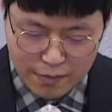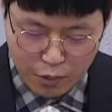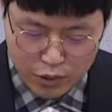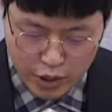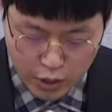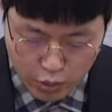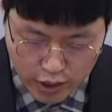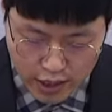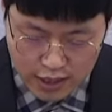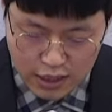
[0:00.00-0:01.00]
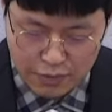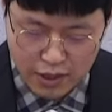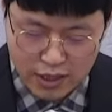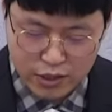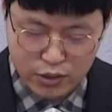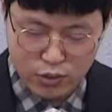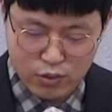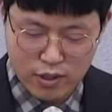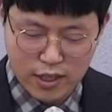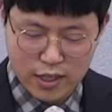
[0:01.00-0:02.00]
모세를 통해 하나님이
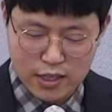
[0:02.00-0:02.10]
일하시고